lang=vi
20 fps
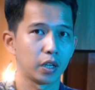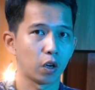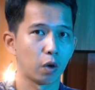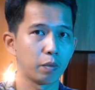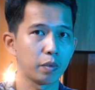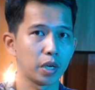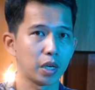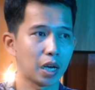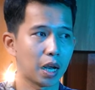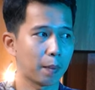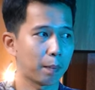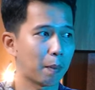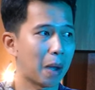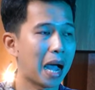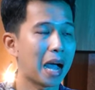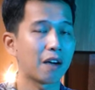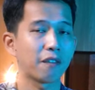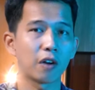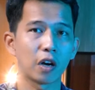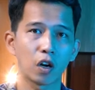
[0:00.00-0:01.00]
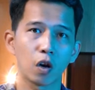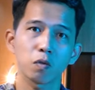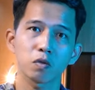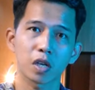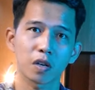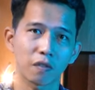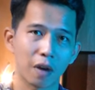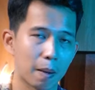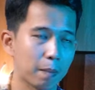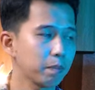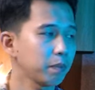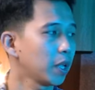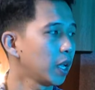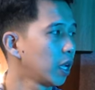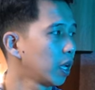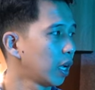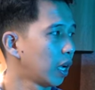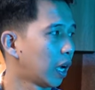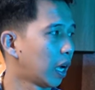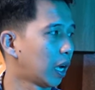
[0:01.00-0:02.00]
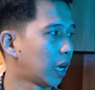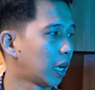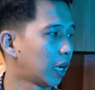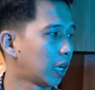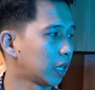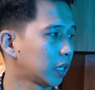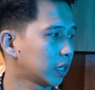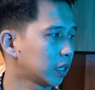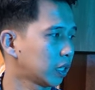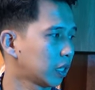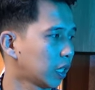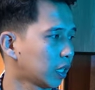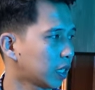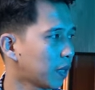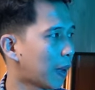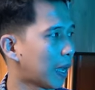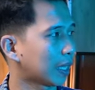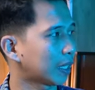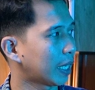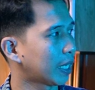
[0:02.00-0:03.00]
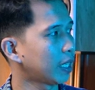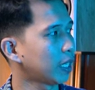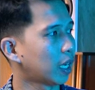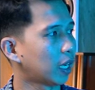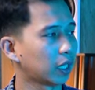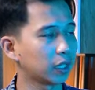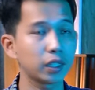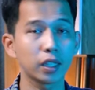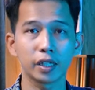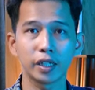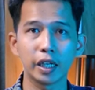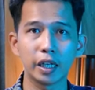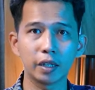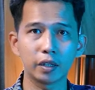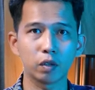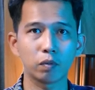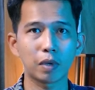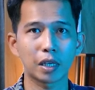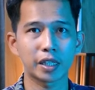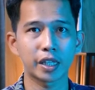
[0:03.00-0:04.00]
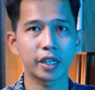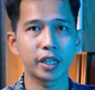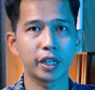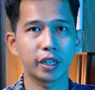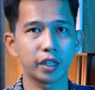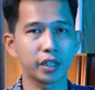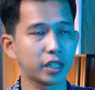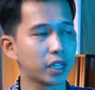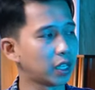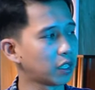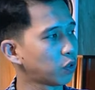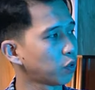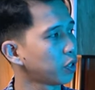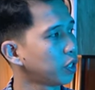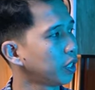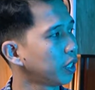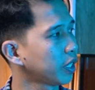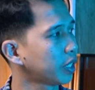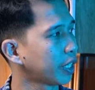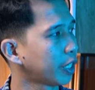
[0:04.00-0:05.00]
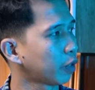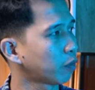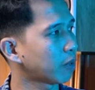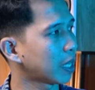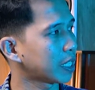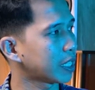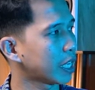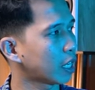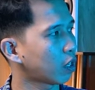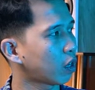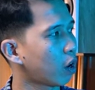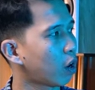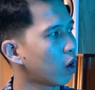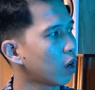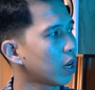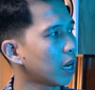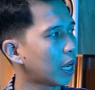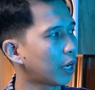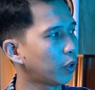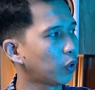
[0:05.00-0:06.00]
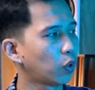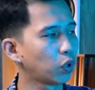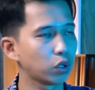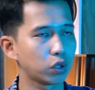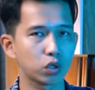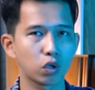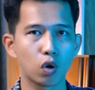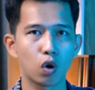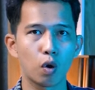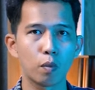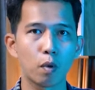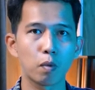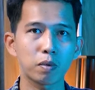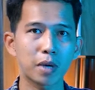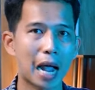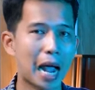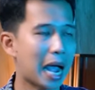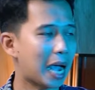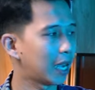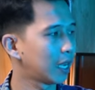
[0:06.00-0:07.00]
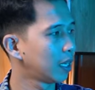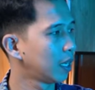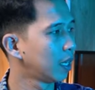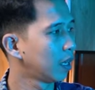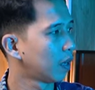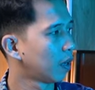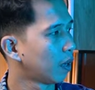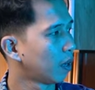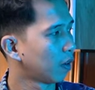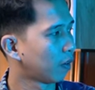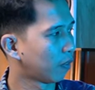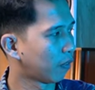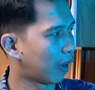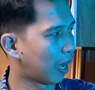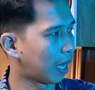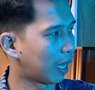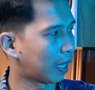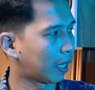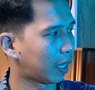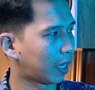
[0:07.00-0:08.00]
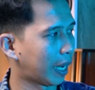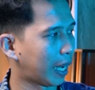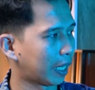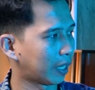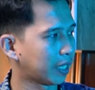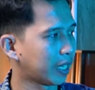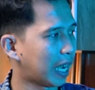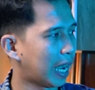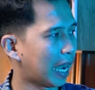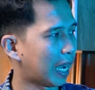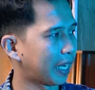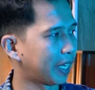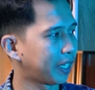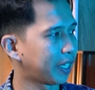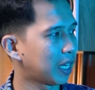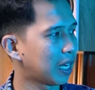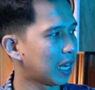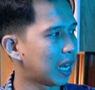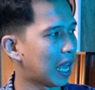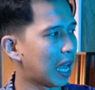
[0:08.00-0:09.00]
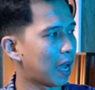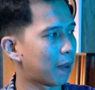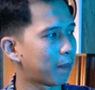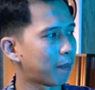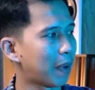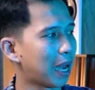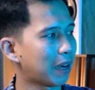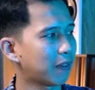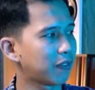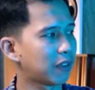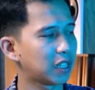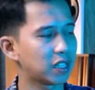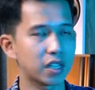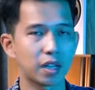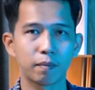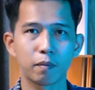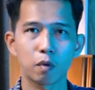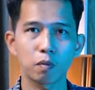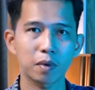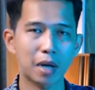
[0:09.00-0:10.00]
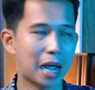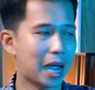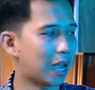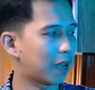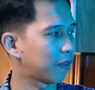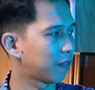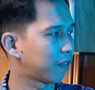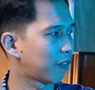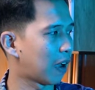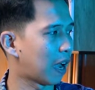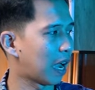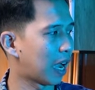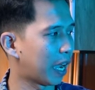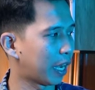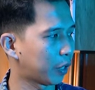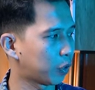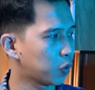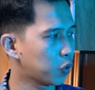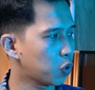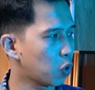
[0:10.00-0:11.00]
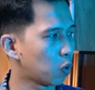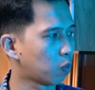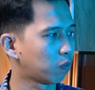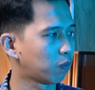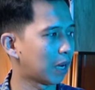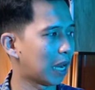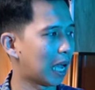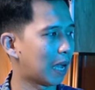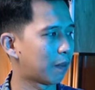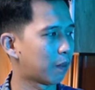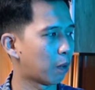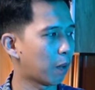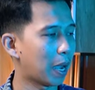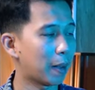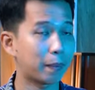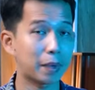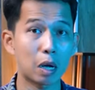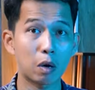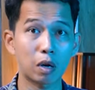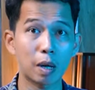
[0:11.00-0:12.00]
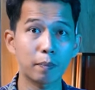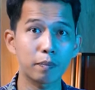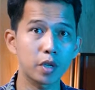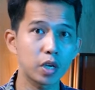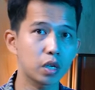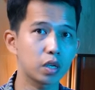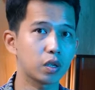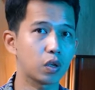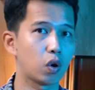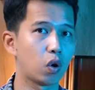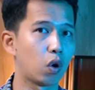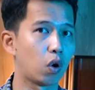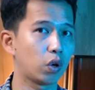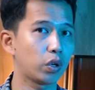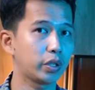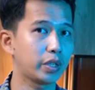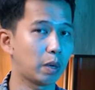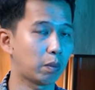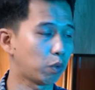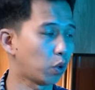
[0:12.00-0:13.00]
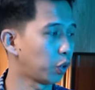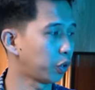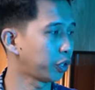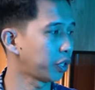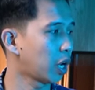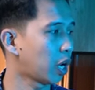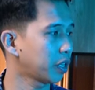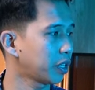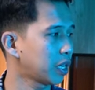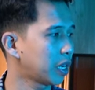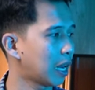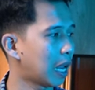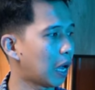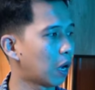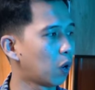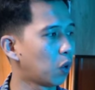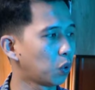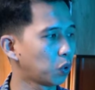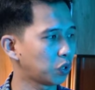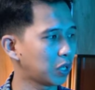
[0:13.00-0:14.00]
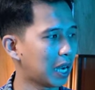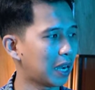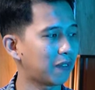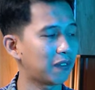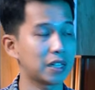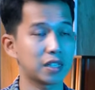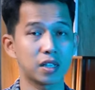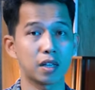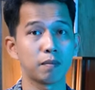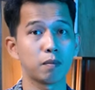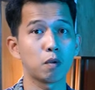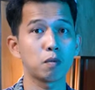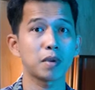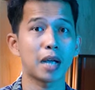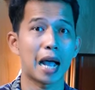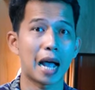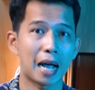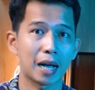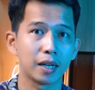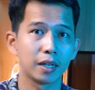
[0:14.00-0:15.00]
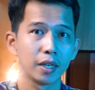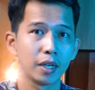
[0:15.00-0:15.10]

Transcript: cũng như là ba phân khúc sản phẩm à, các bạn thấy ở từ trên chúng ta sẽ nhìn từ trên xuống dưới thì chúng ta sẽ có là Dun Solo 4K và hàng thứ hai chính là Max Vision 4K và hàng cuối cùng là một em cao cấp nhất của dòng Dun đó chính là Ultra Vision 4K